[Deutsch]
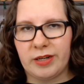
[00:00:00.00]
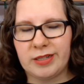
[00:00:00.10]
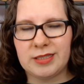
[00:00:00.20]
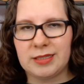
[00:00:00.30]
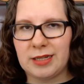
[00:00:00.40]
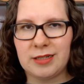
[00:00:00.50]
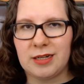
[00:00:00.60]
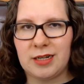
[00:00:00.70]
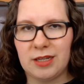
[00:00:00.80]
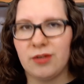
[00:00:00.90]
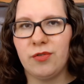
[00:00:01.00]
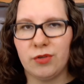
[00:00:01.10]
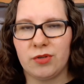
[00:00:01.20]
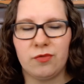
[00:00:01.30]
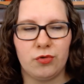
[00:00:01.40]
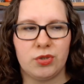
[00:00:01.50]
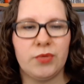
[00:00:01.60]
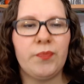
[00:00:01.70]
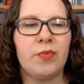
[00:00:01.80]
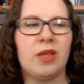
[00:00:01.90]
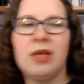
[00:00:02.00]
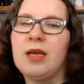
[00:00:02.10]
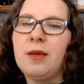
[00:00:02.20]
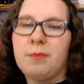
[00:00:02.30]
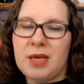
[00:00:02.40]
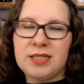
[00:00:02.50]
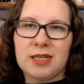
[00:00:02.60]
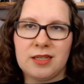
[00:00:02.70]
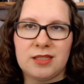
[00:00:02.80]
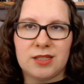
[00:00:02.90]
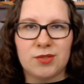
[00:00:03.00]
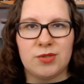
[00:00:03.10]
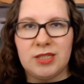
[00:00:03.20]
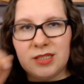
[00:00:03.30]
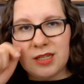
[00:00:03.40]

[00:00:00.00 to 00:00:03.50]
dass sie da in der Nähe gefunden wurde. Mehr sage ich dazu nicht.